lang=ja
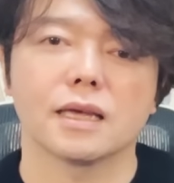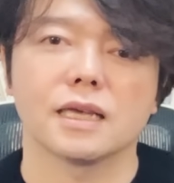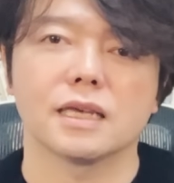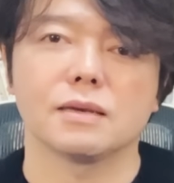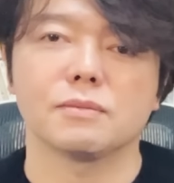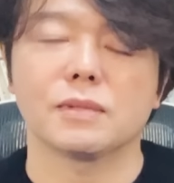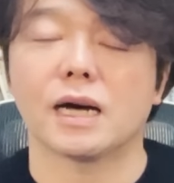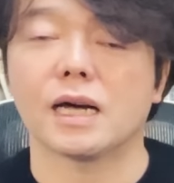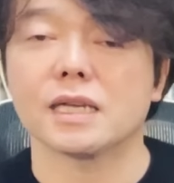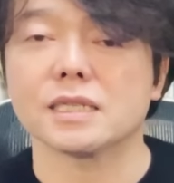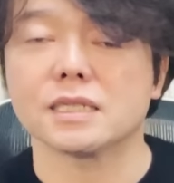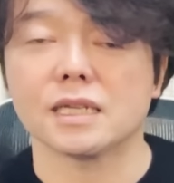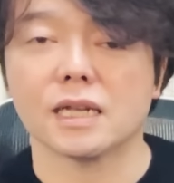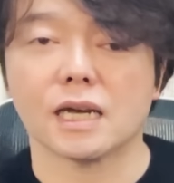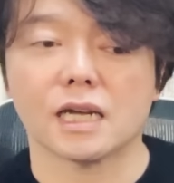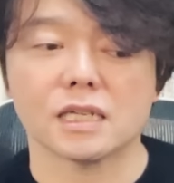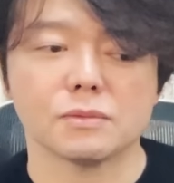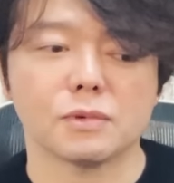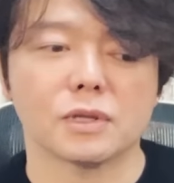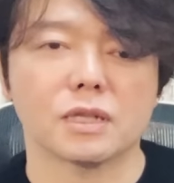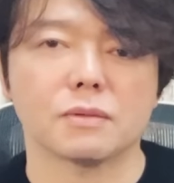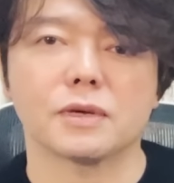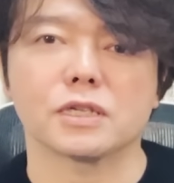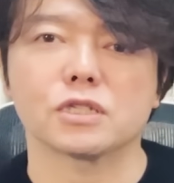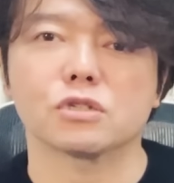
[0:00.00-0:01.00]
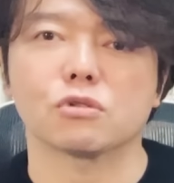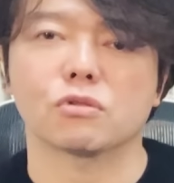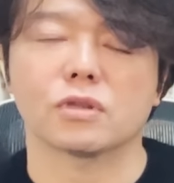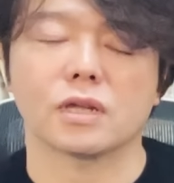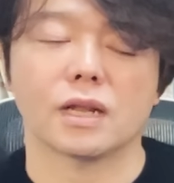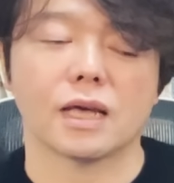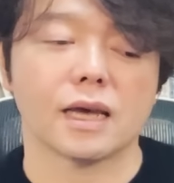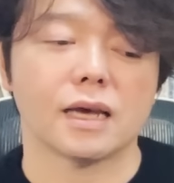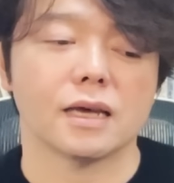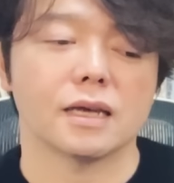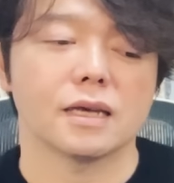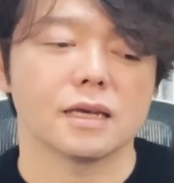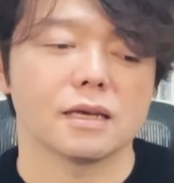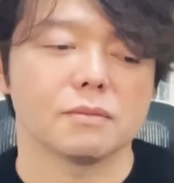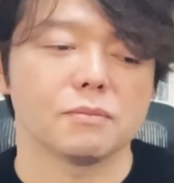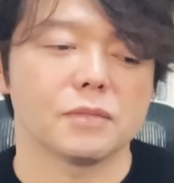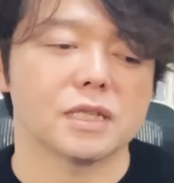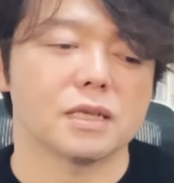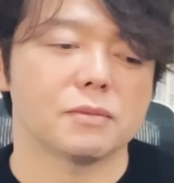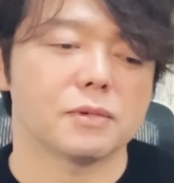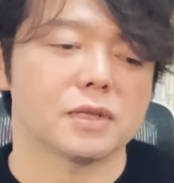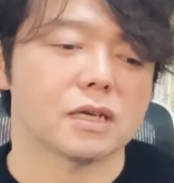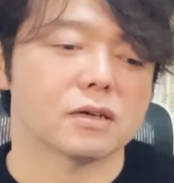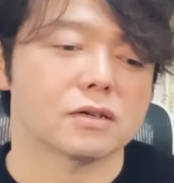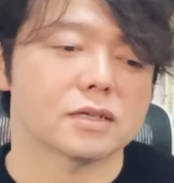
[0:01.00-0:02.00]
今走り始めてますのでね、
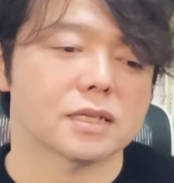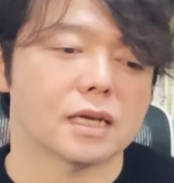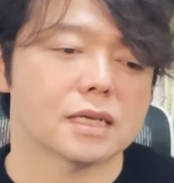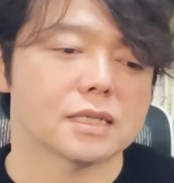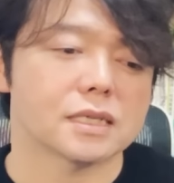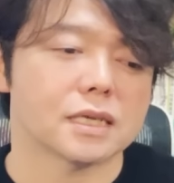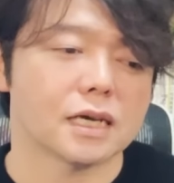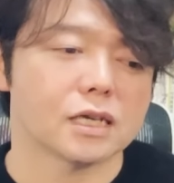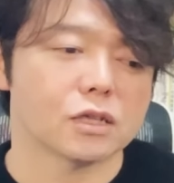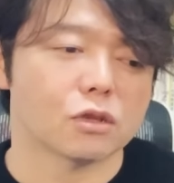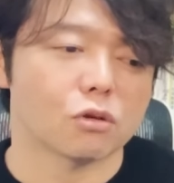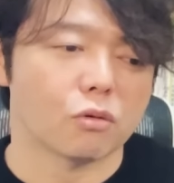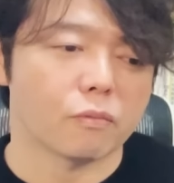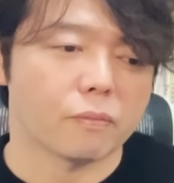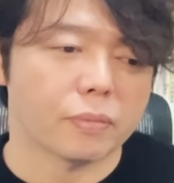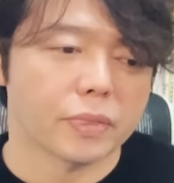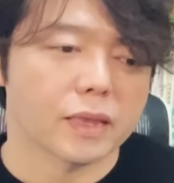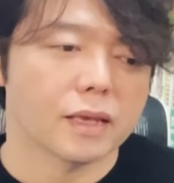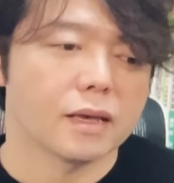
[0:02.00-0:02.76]
見てみてくださいと。